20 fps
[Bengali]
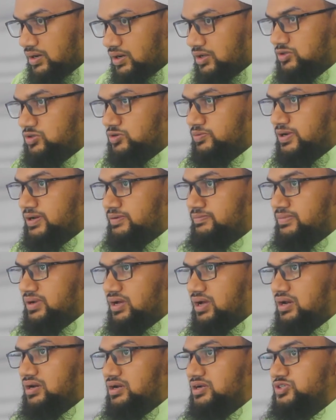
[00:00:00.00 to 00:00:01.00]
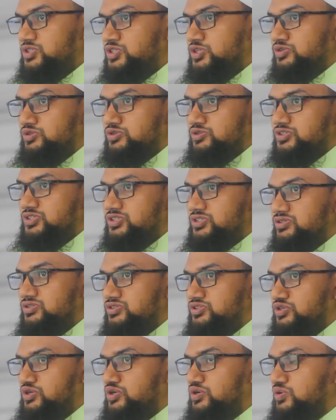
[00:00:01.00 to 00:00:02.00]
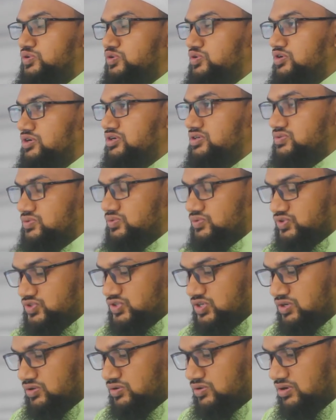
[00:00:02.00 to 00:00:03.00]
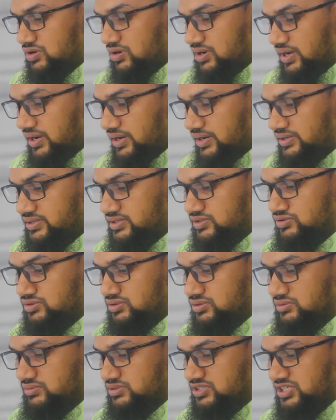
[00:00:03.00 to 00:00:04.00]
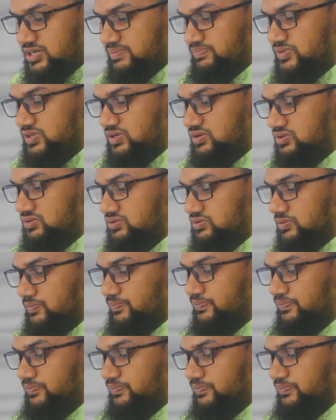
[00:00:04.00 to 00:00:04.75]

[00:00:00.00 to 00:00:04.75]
অথবা আল্লাহর সন্তুষ্টির জন্য কোনো কিছু উৎসর্গ করা এটা হলো শাব্দিক অর্থ